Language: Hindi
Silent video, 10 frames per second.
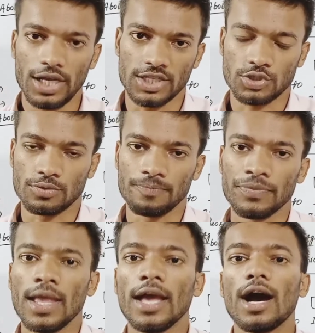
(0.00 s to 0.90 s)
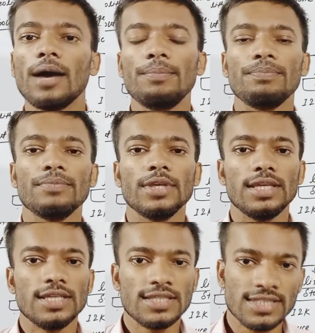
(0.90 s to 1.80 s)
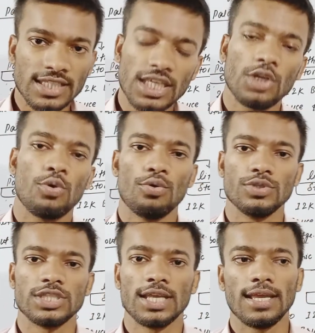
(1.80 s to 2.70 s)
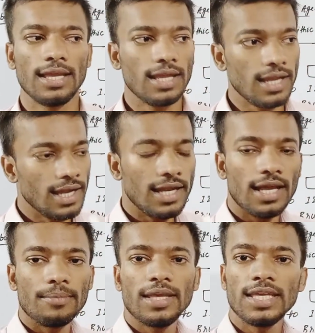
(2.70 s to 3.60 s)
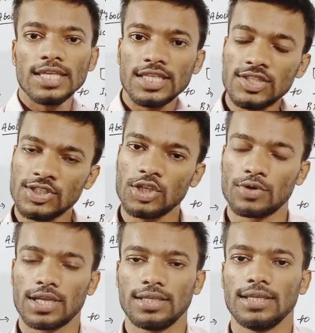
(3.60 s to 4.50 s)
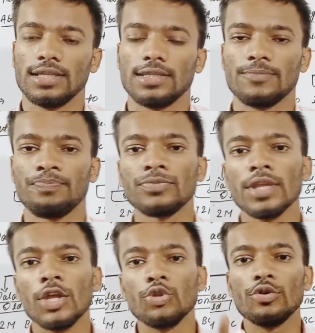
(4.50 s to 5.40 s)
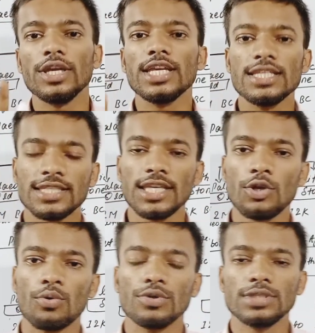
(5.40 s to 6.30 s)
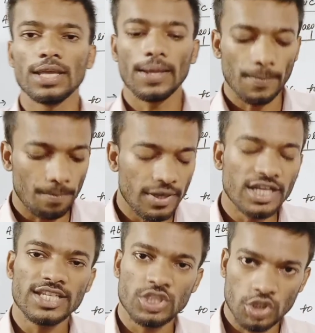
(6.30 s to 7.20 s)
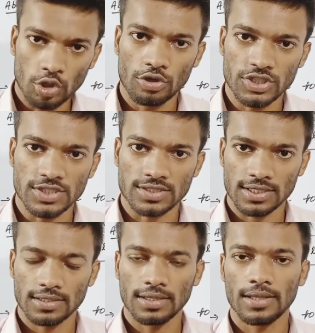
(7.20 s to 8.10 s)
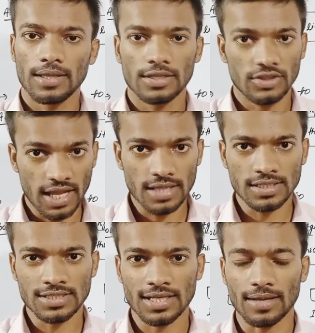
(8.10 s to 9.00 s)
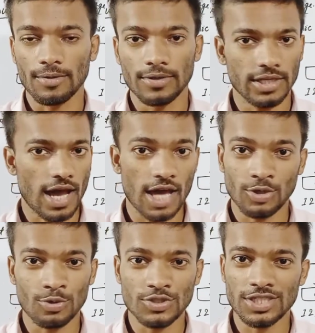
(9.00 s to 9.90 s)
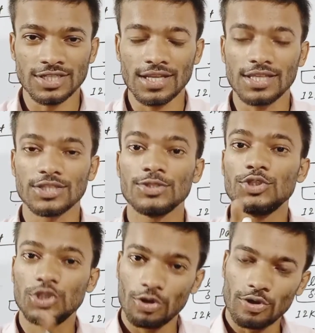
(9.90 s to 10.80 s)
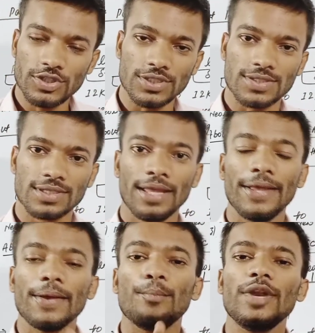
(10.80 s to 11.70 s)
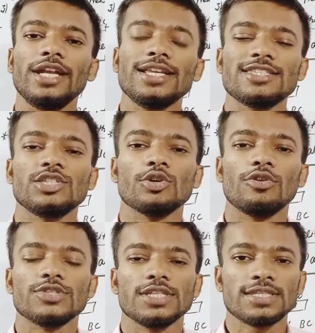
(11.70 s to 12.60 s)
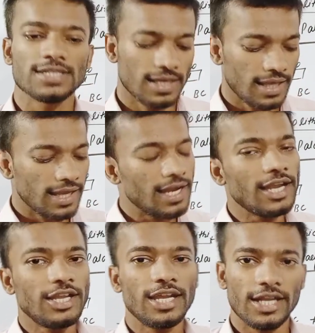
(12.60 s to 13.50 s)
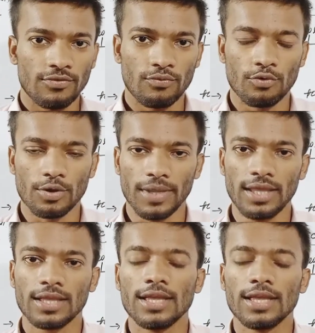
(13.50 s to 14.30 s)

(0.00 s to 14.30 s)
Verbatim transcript: ओल्ड एस्टोन अब इसकी खोज इंडिया में किसके द्वारा की गई थी तो इसकी खोज ब्रिटिश जियोलॉजिस्ट ध्यान दीजिएगा आर्कोलॉजिस्ट नहीं जियोलॉजिस्ट ब्रिटिश जियोलॉजिस्ट 1884 में